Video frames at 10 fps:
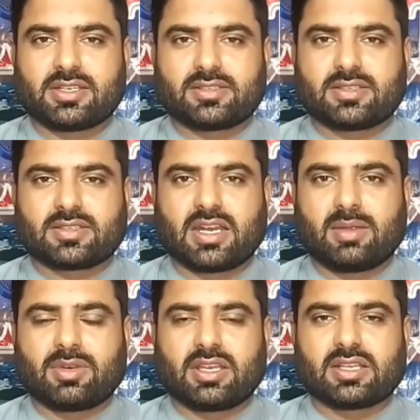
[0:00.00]
चैनल
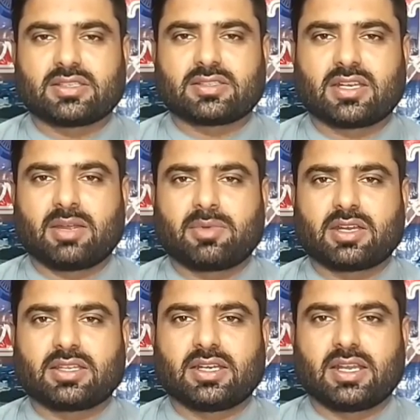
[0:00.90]
सब्सक्राइब नहीं किया सब्सक्राइब
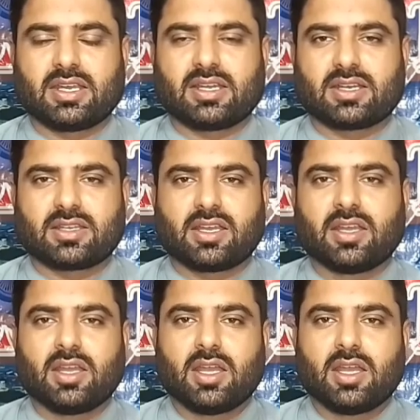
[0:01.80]
कर दें लाइक कर दें